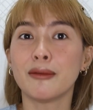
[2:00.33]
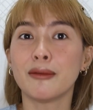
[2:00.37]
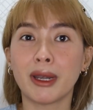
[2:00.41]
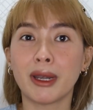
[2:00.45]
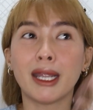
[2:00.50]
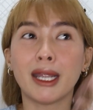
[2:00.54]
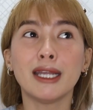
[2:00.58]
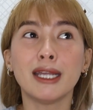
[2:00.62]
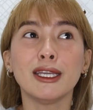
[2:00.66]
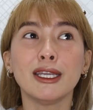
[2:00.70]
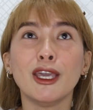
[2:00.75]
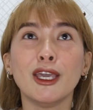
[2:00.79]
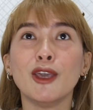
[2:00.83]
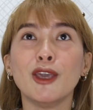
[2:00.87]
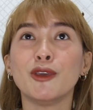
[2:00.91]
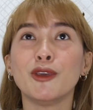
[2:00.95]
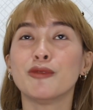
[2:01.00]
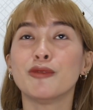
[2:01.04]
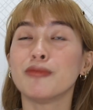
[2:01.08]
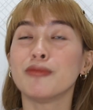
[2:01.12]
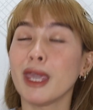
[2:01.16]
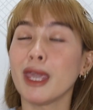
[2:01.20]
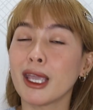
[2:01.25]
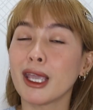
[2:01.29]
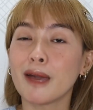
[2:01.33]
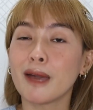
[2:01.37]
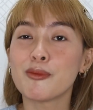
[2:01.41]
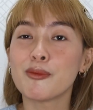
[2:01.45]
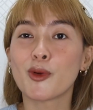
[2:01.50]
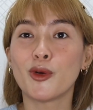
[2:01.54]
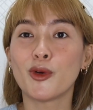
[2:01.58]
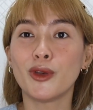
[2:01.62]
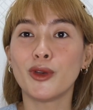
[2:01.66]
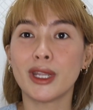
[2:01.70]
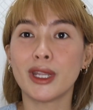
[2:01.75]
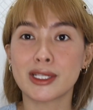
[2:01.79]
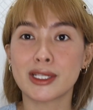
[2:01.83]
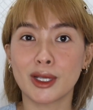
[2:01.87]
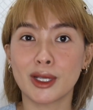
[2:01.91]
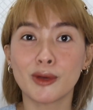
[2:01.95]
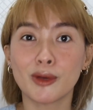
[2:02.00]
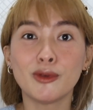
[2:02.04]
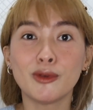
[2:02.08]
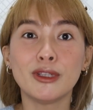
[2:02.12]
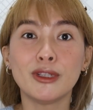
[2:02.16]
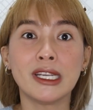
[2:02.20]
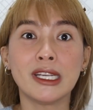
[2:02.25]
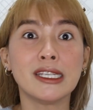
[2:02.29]
Parang yung makeup ko nasa
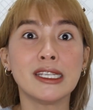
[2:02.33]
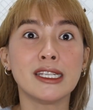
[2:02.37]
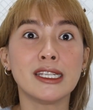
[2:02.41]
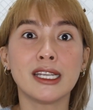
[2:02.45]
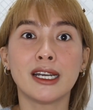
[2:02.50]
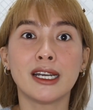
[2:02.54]
gula na